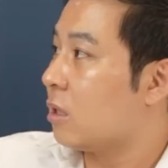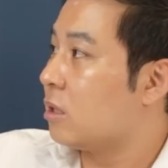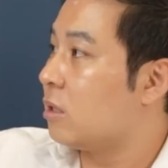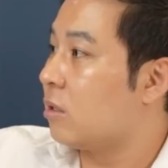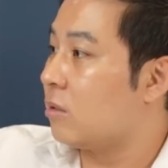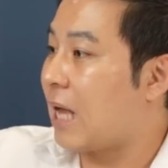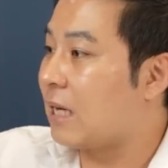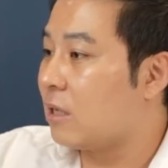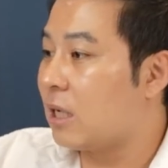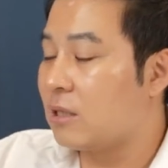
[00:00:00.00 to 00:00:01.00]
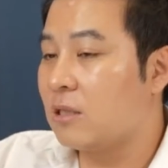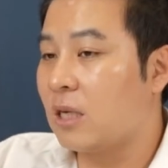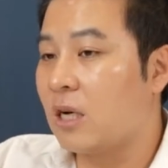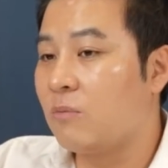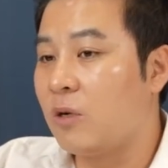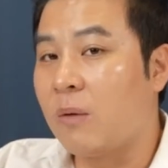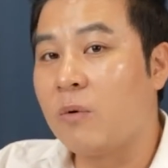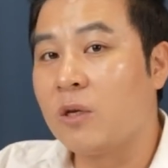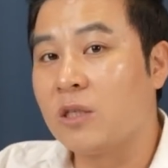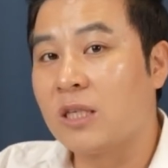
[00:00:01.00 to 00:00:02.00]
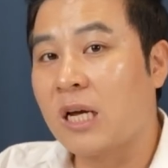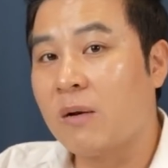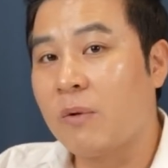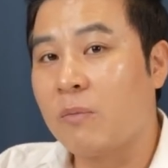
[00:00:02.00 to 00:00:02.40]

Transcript: 그거 나를 같은 사람을 레버리지 사람